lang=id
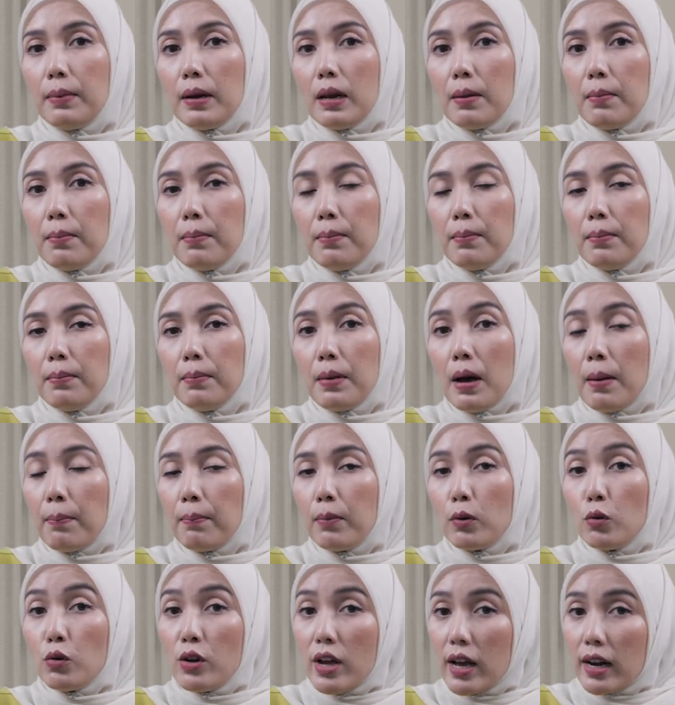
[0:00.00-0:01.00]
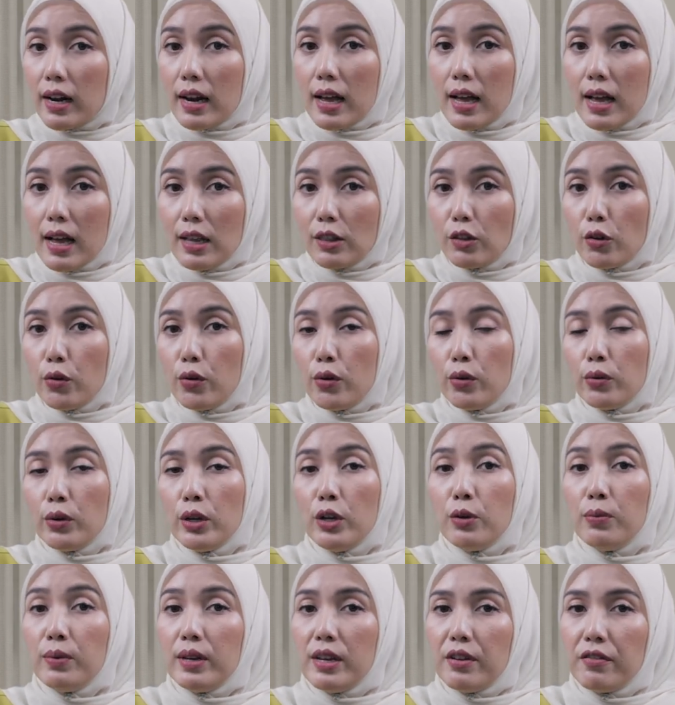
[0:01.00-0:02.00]
pelembab udara atau
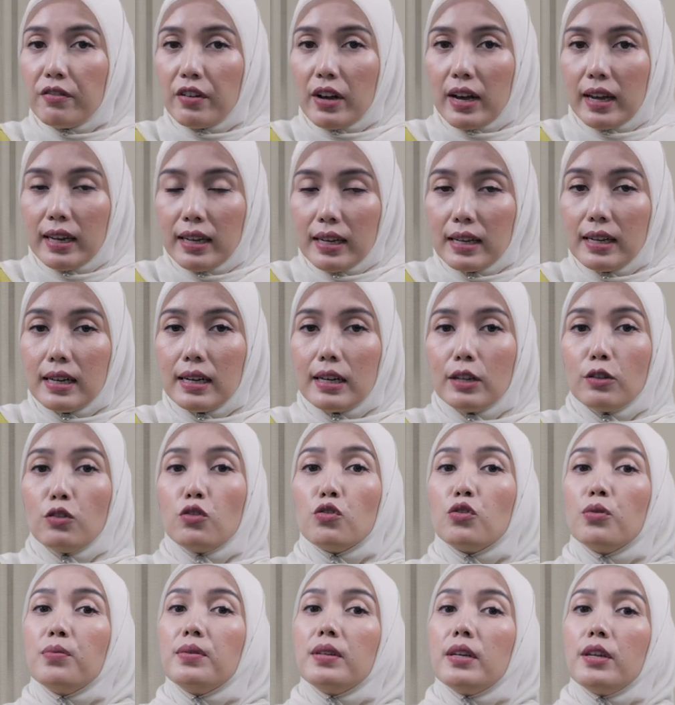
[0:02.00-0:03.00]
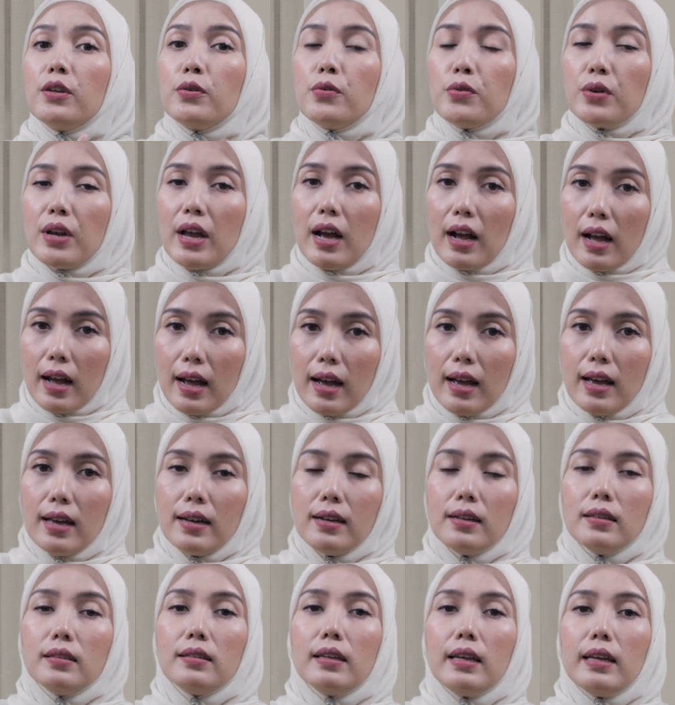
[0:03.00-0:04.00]
humidifier itu juga bisa digunakan